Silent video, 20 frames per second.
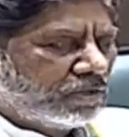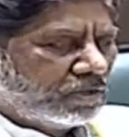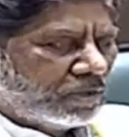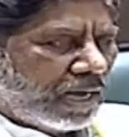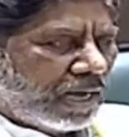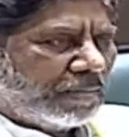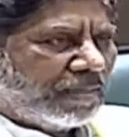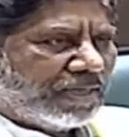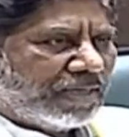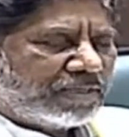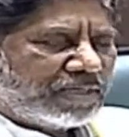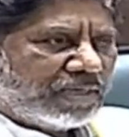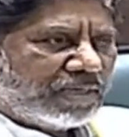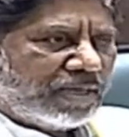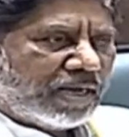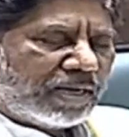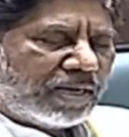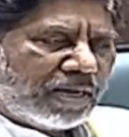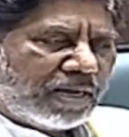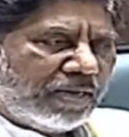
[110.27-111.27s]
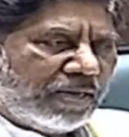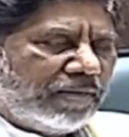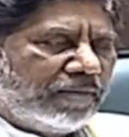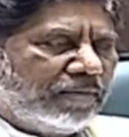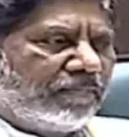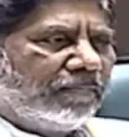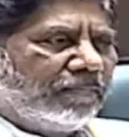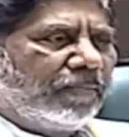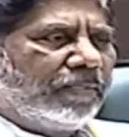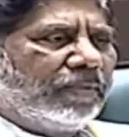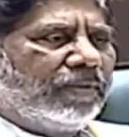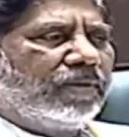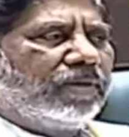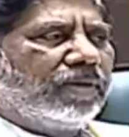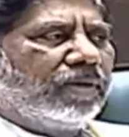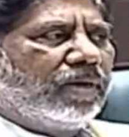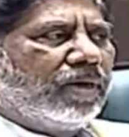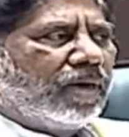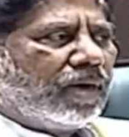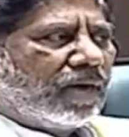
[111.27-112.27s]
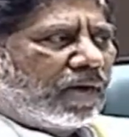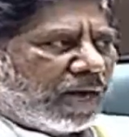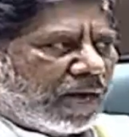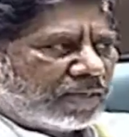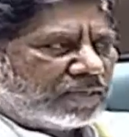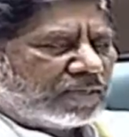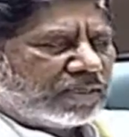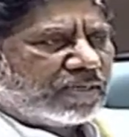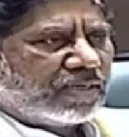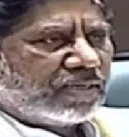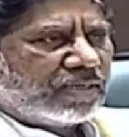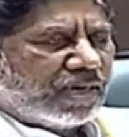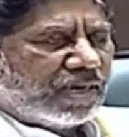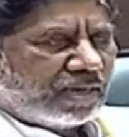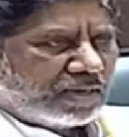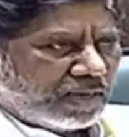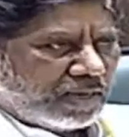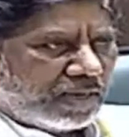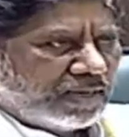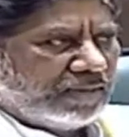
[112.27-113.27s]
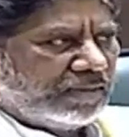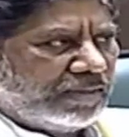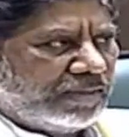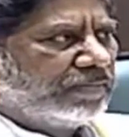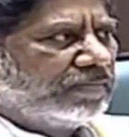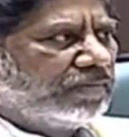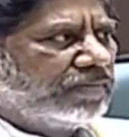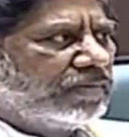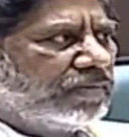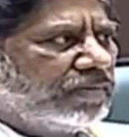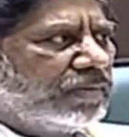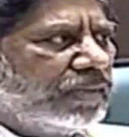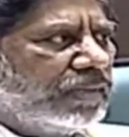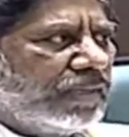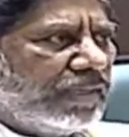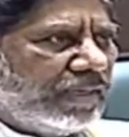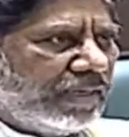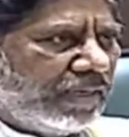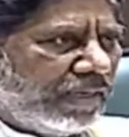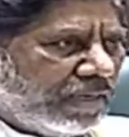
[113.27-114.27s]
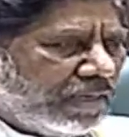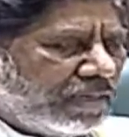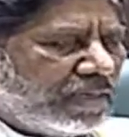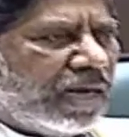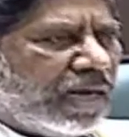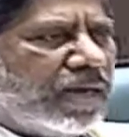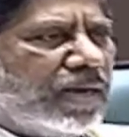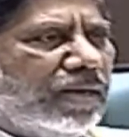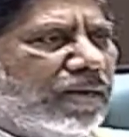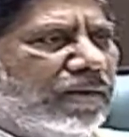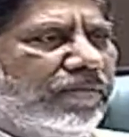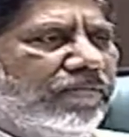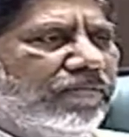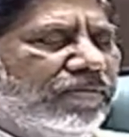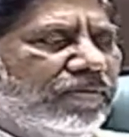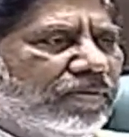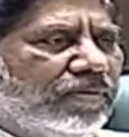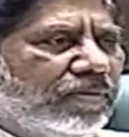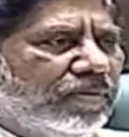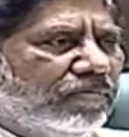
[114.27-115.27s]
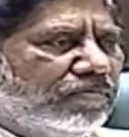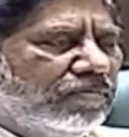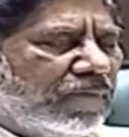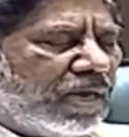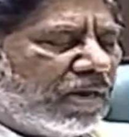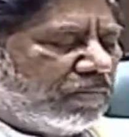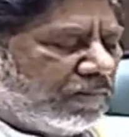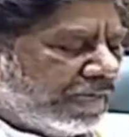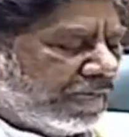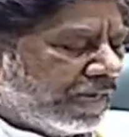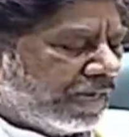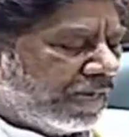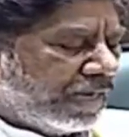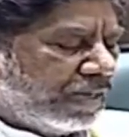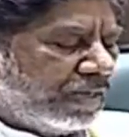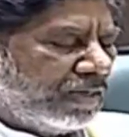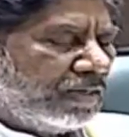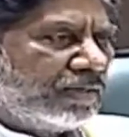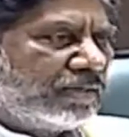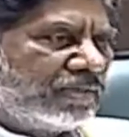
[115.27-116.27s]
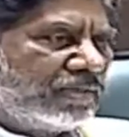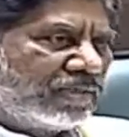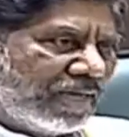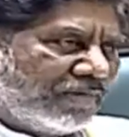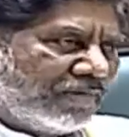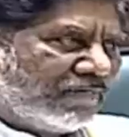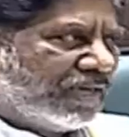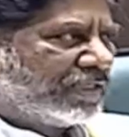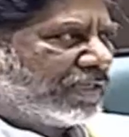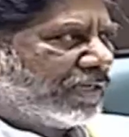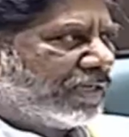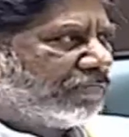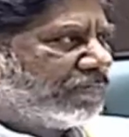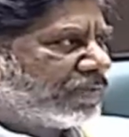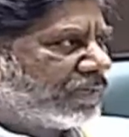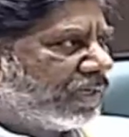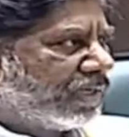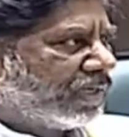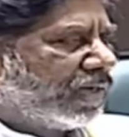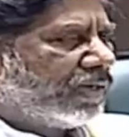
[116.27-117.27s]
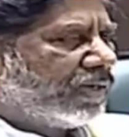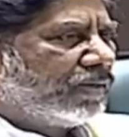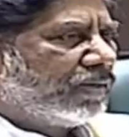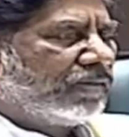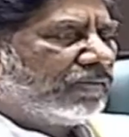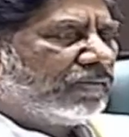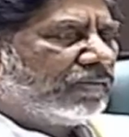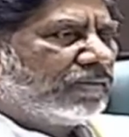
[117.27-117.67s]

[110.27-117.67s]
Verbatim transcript: ఇటు సామాజికంగా కానీ ఆర్థికంగా కానీ ఇంకా మనం ఏ సర్వే చేపించినా